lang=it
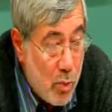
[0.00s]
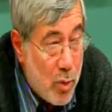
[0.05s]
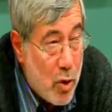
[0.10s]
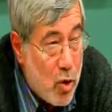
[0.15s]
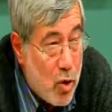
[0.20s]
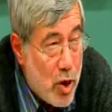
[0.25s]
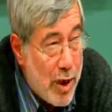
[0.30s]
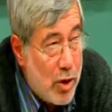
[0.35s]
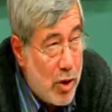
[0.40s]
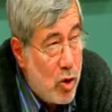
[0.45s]
un
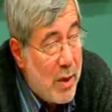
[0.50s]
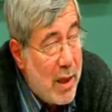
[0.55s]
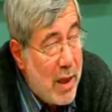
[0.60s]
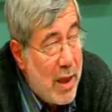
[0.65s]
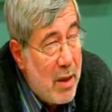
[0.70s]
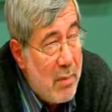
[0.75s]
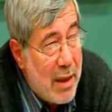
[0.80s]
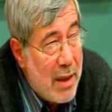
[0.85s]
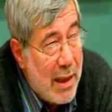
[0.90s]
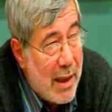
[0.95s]
progetto
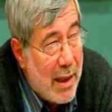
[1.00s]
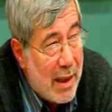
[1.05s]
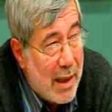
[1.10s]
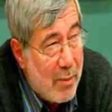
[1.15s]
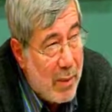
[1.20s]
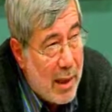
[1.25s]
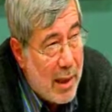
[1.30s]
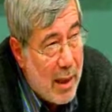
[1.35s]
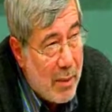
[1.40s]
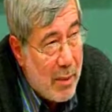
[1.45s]

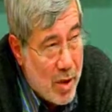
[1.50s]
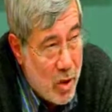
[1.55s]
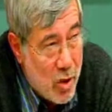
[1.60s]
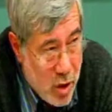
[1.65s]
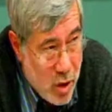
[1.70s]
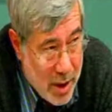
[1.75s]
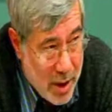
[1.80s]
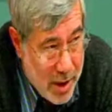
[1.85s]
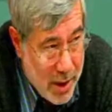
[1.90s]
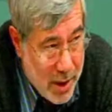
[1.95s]
preliminare per la
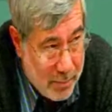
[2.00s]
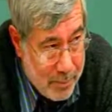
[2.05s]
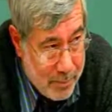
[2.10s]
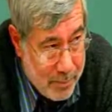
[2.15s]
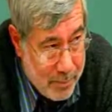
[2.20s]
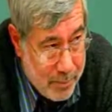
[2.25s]
piscina.